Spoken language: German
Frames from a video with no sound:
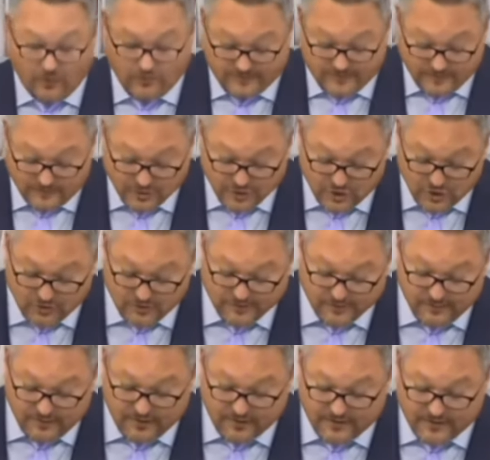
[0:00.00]
Und zum
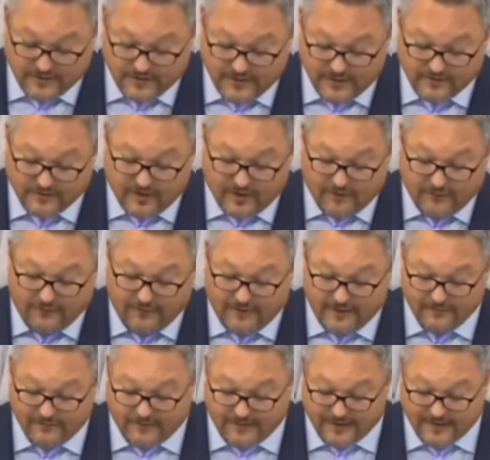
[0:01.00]
Schluss möchte ich noch darauf
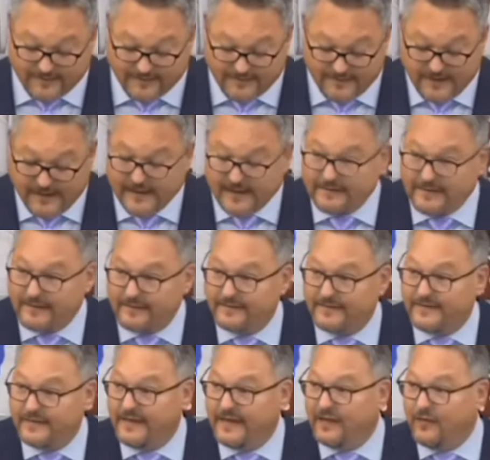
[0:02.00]
hinweisen,
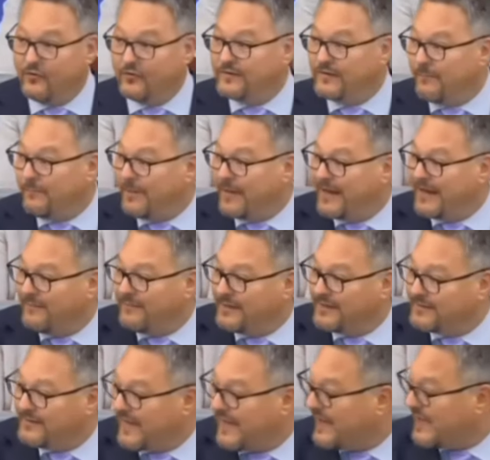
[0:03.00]
dass Sie unser
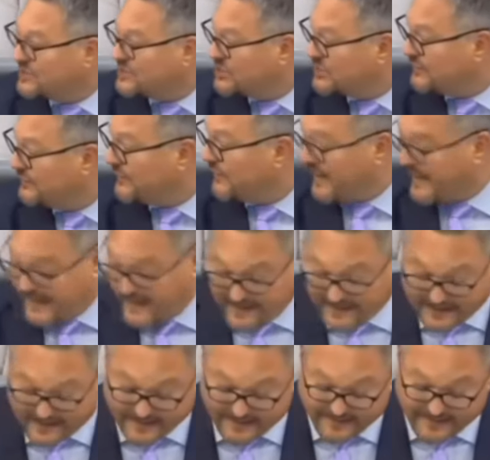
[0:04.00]
parlamentarisches
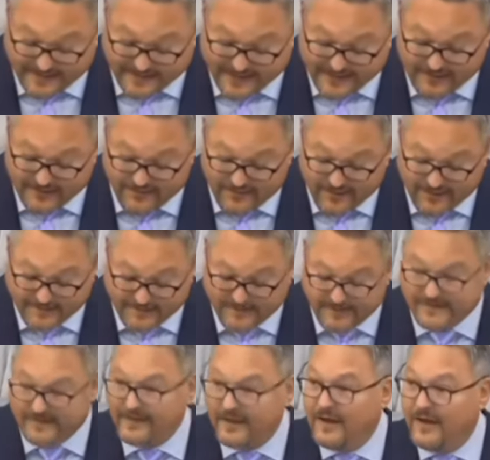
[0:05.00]
Fragerecht
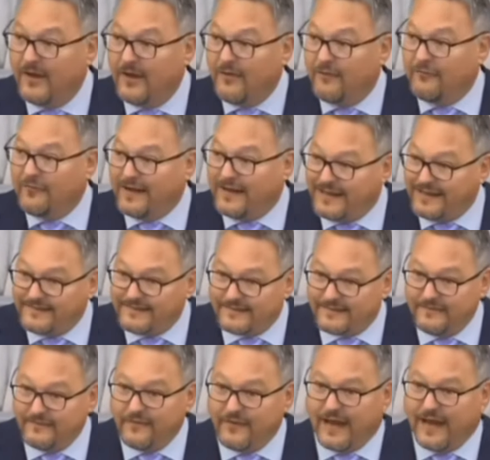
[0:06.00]
regelmäßig
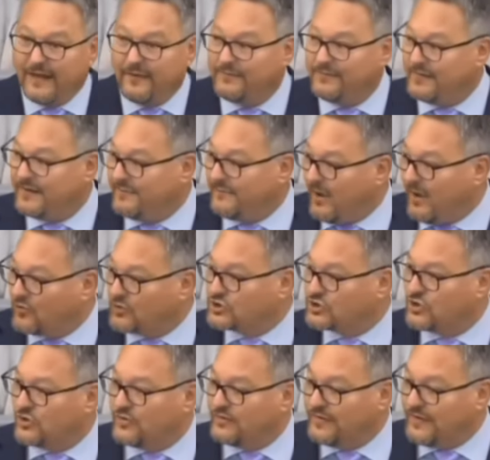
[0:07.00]
verletzen. Wir haben Sie im
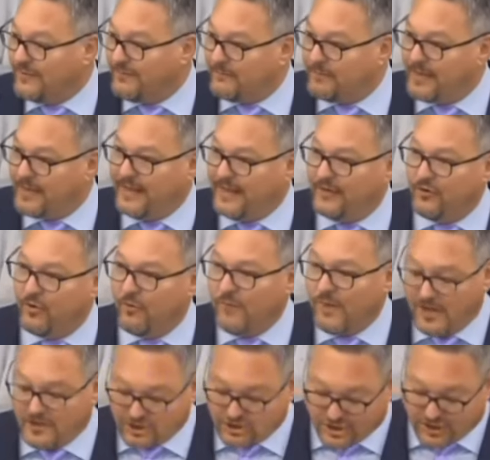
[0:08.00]
Ausschuss, im Plenum
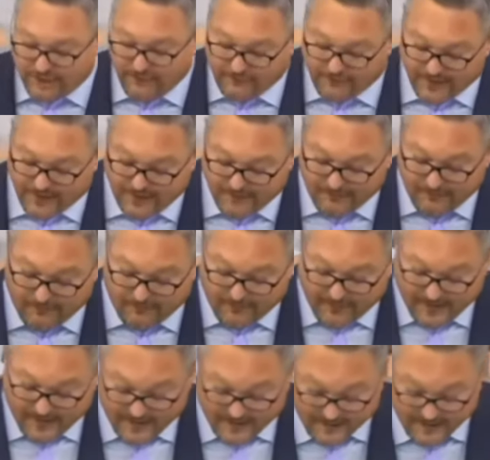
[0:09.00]
schriftlich
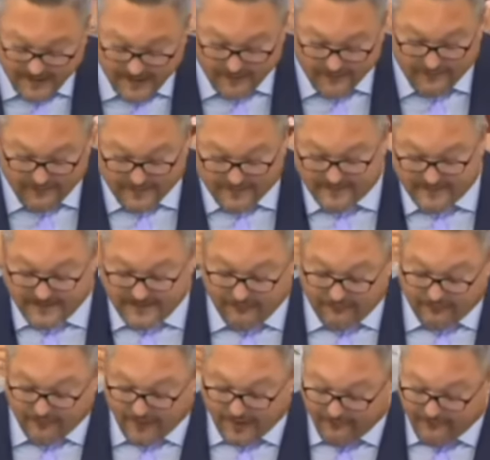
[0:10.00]
befragt, wann Sie
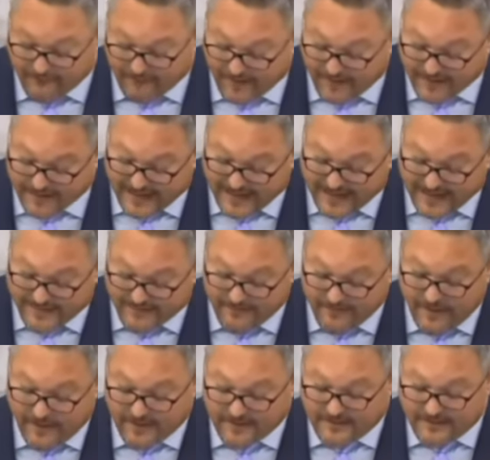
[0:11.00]
davon erfahren
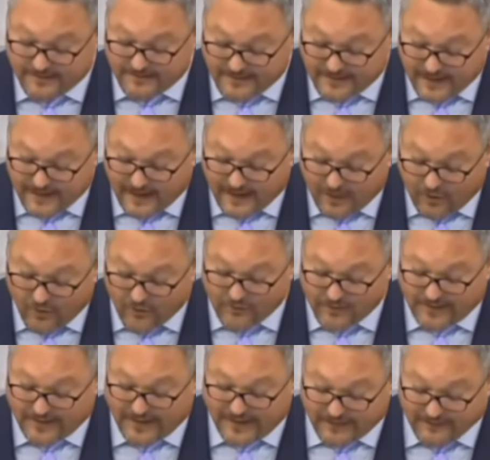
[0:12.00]
haben, dass Ihr
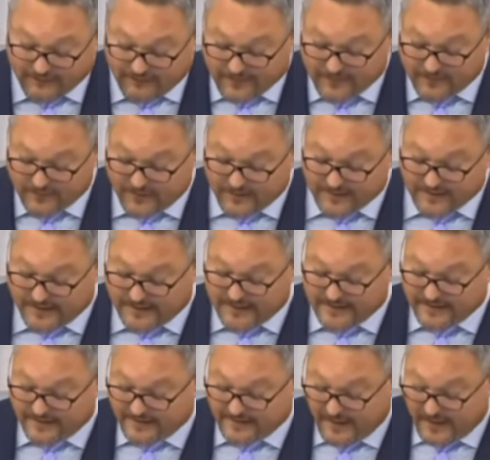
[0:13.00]
Haus eine Anweisung
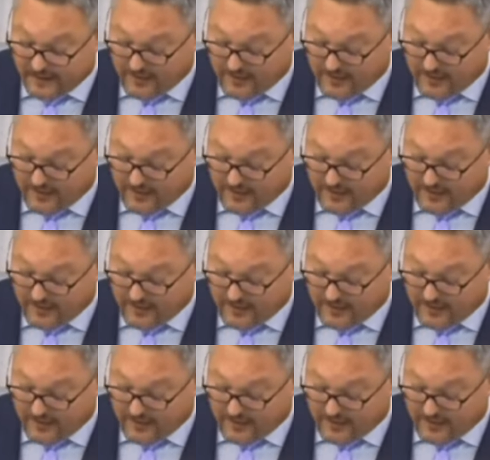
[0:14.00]
erteilt